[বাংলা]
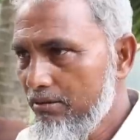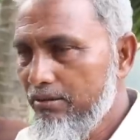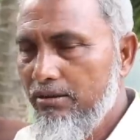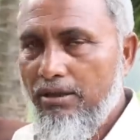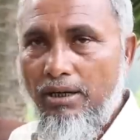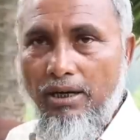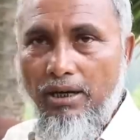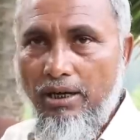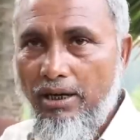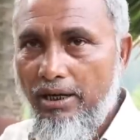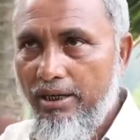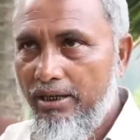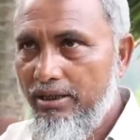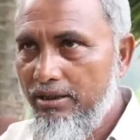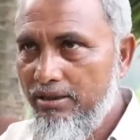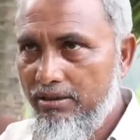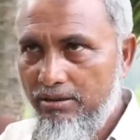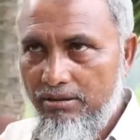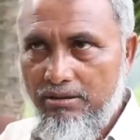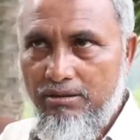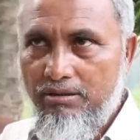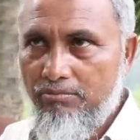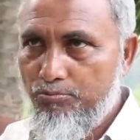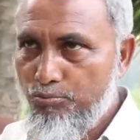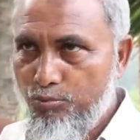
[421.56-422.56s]
যারা নাকি
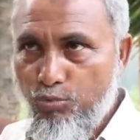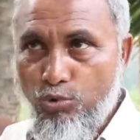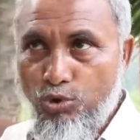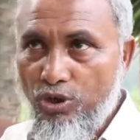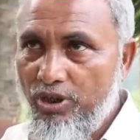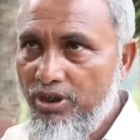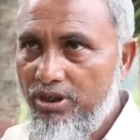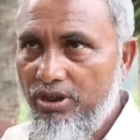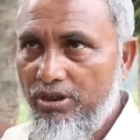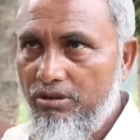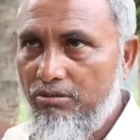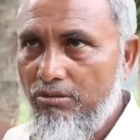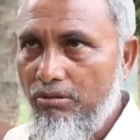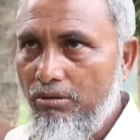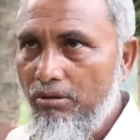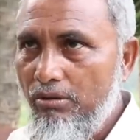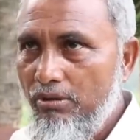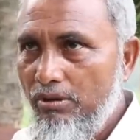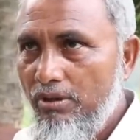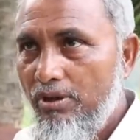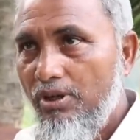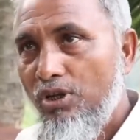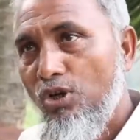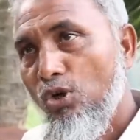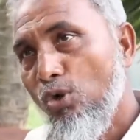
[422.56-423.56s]
পরিচিত
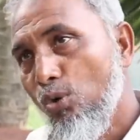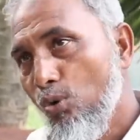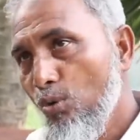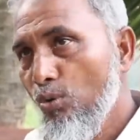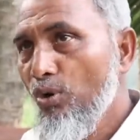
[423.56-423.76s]
হ্যাঁ।